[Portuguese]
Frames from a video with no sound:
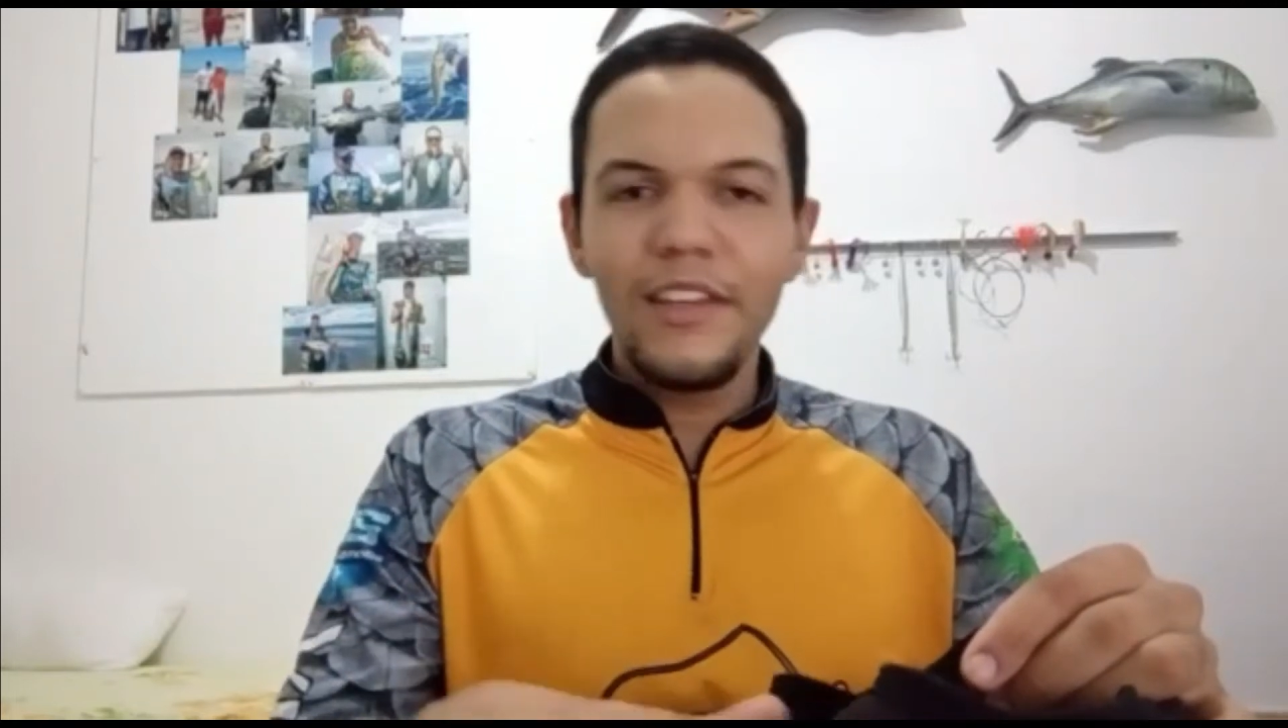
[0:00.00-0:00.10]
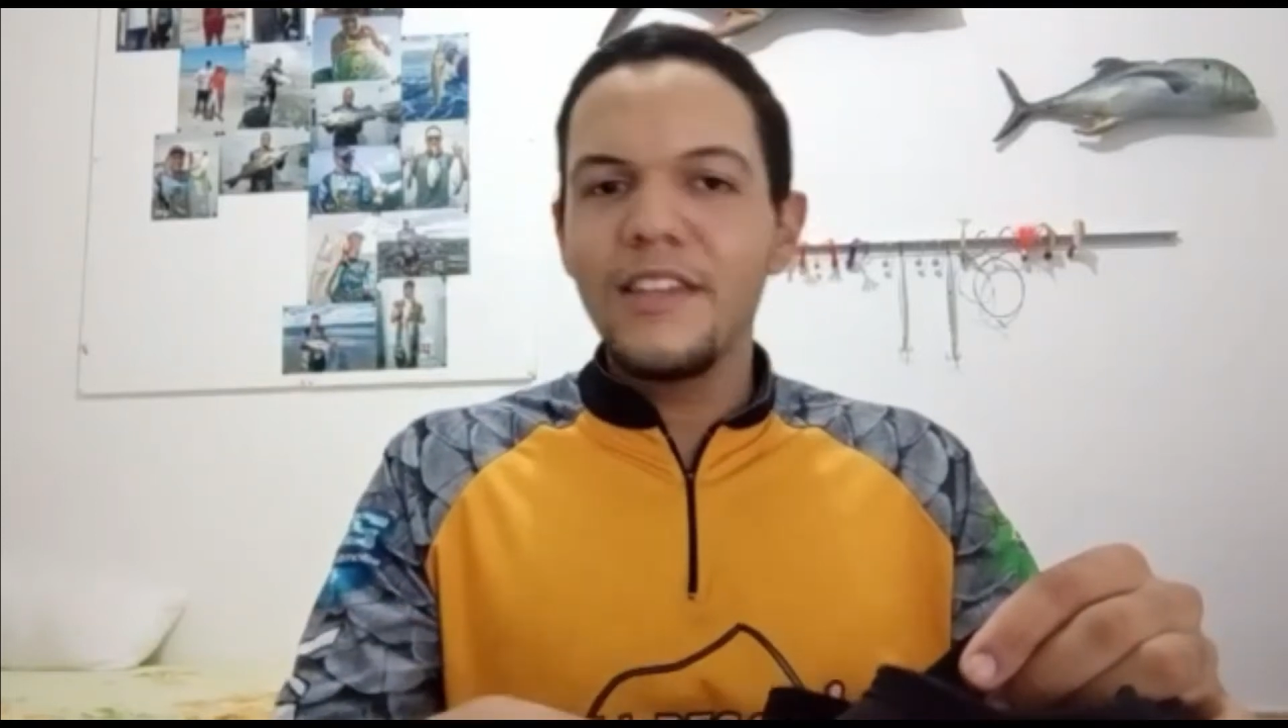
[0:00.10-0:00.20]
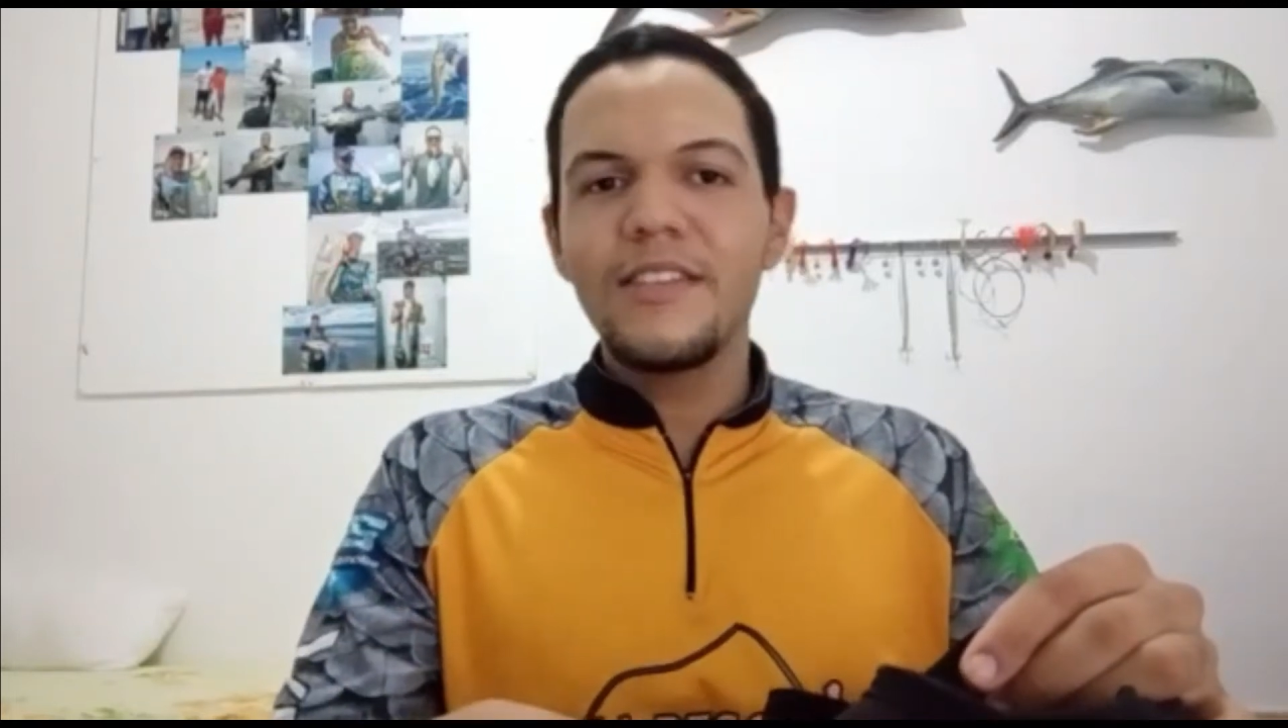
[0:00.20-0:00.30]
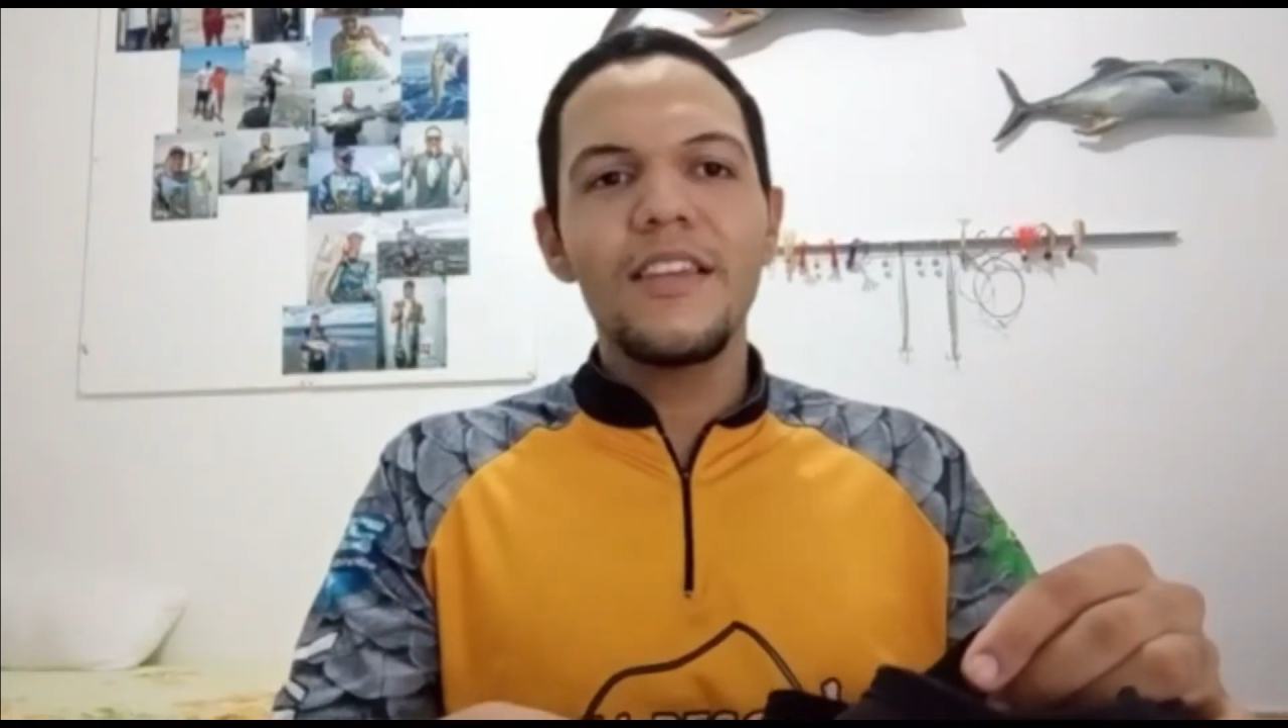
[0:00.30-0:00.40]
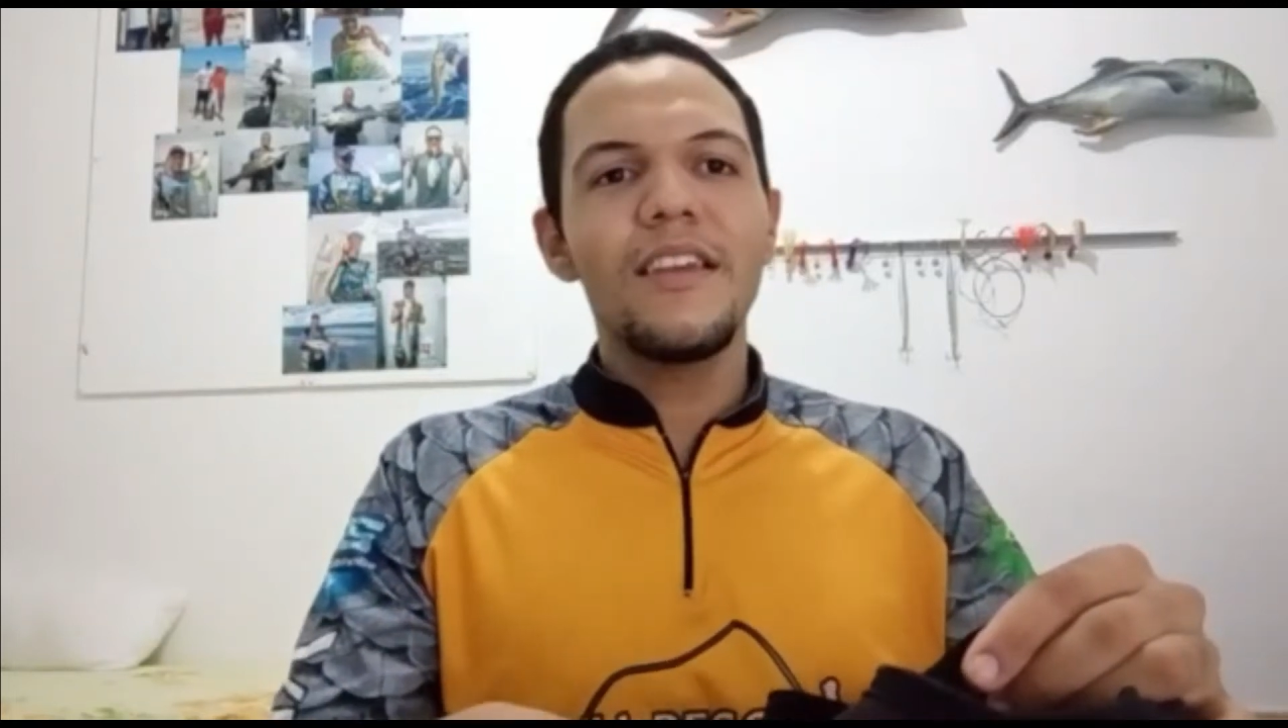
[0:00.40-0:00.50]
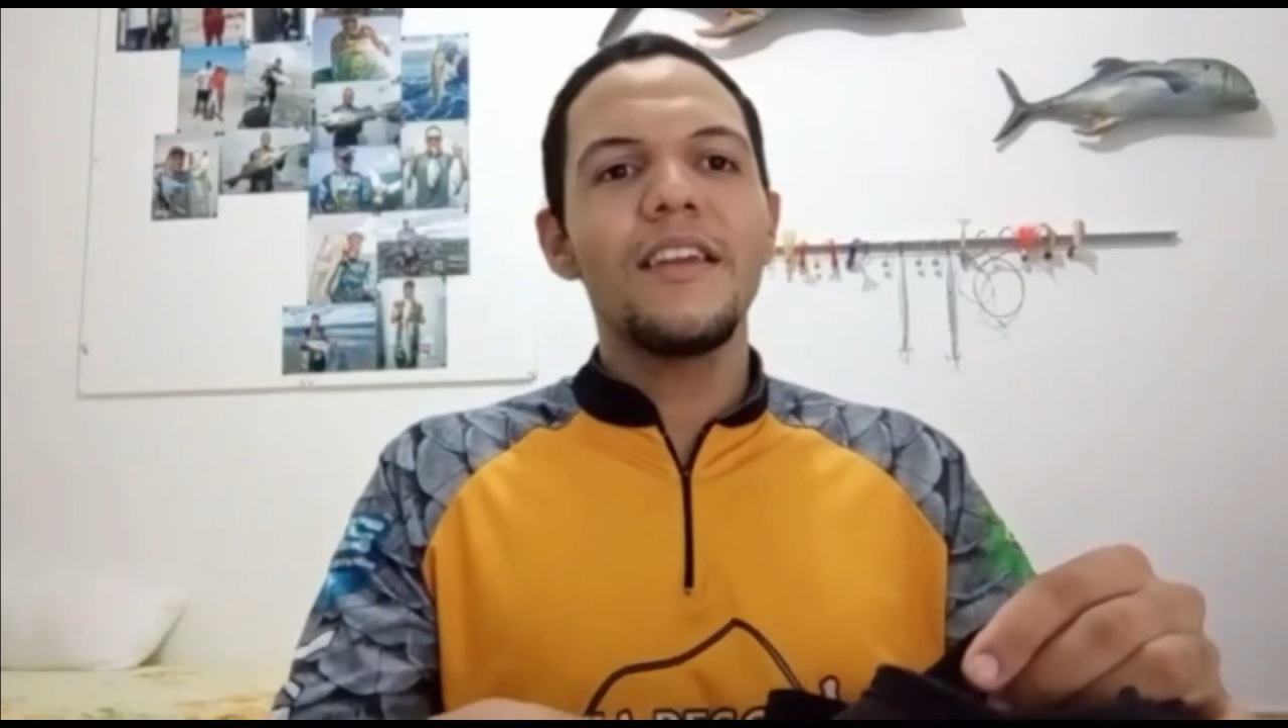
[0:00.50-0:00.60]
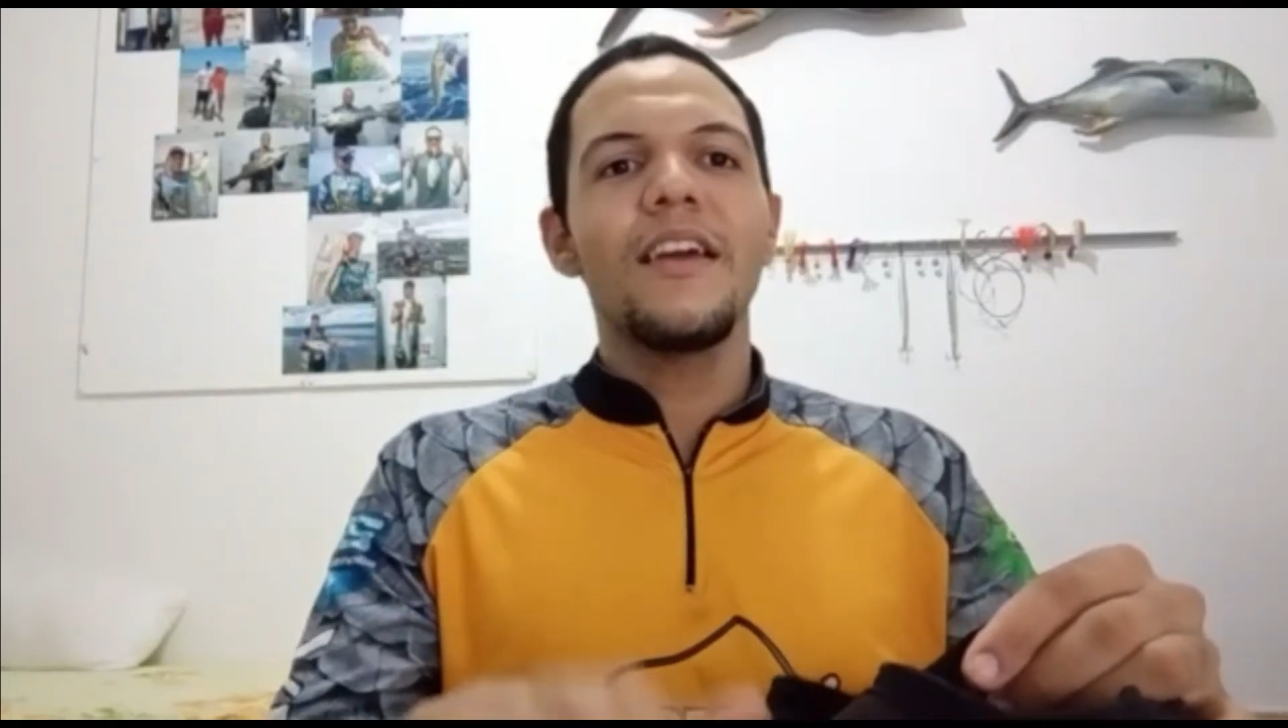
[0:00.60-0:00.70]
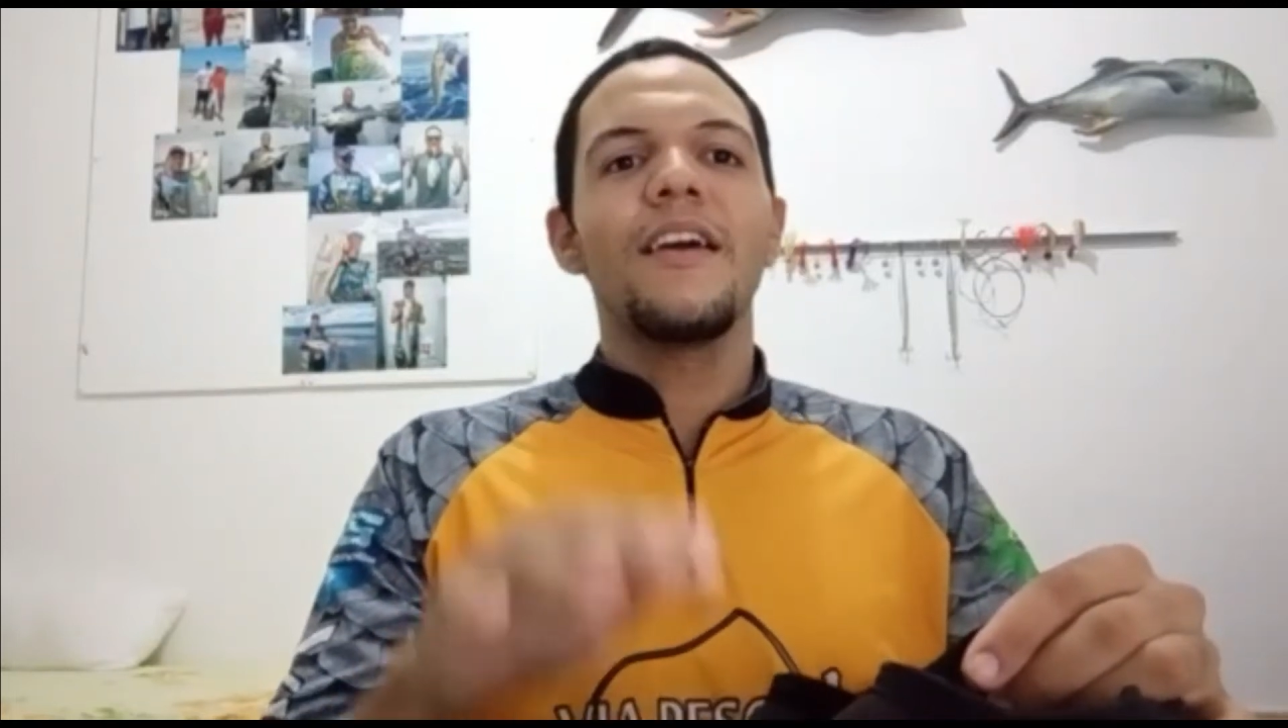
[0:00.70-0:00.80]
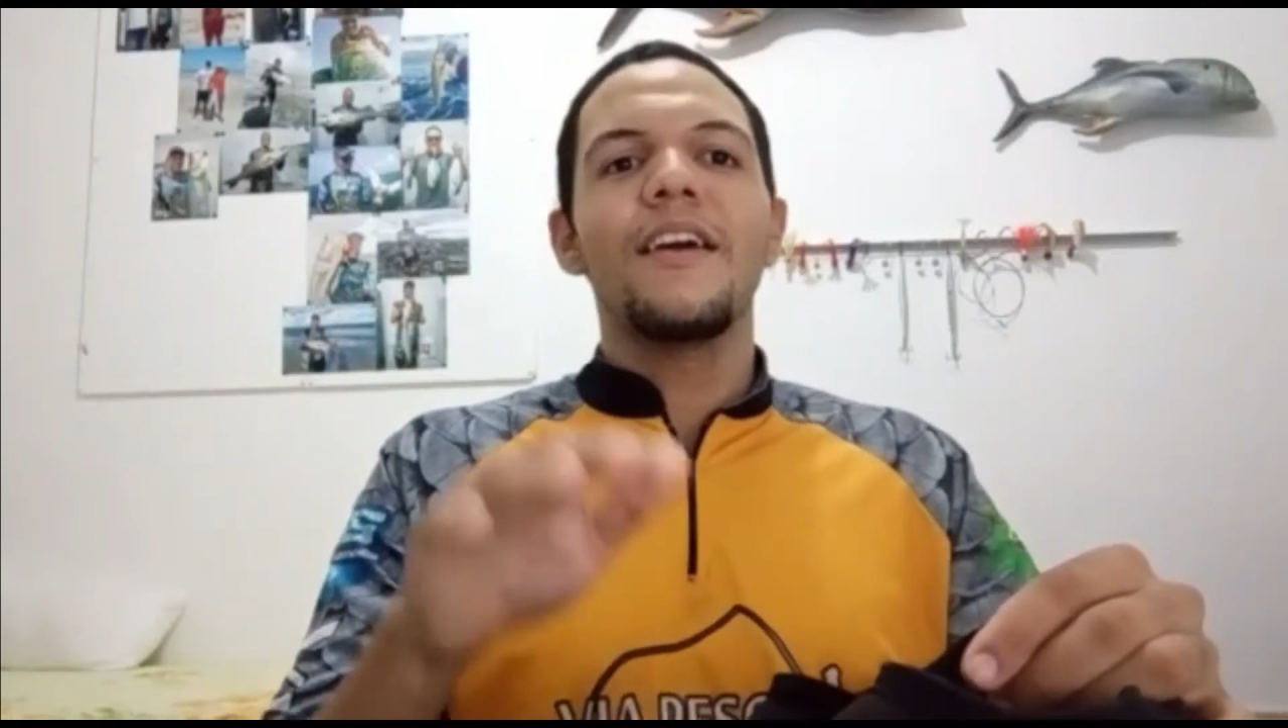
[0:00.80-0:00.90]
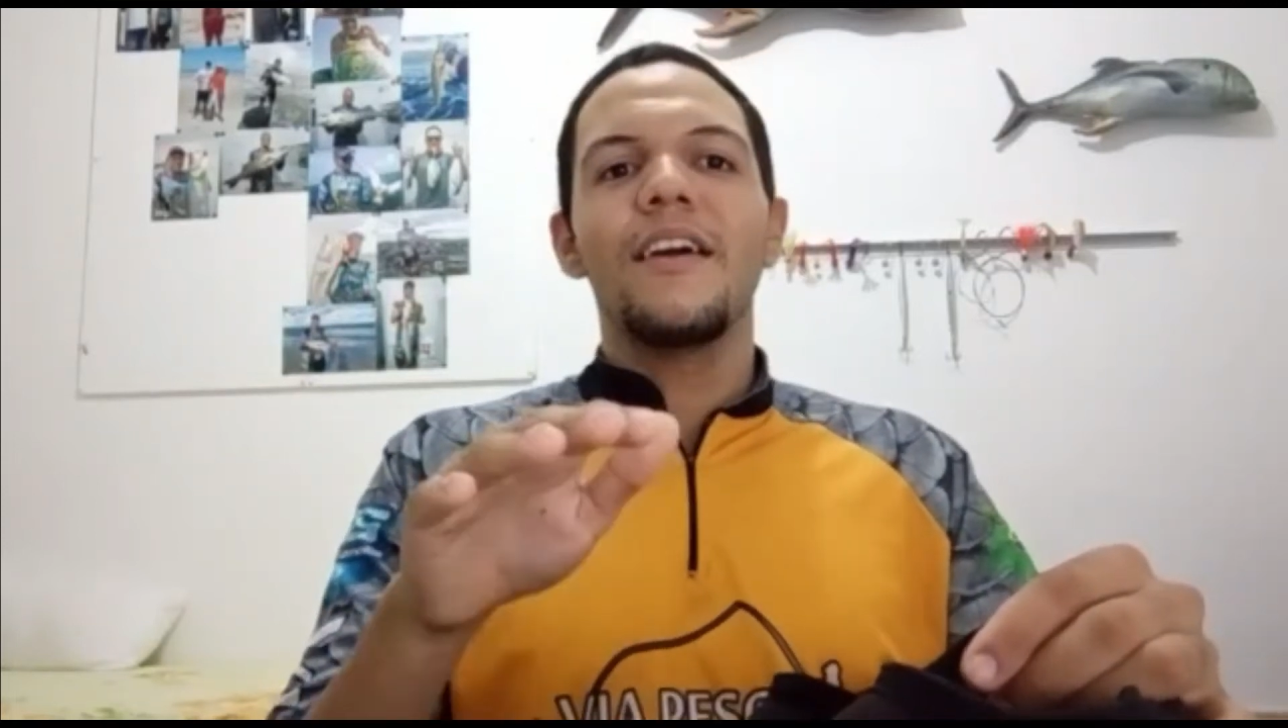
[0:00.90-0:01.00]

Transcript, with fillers: dizer,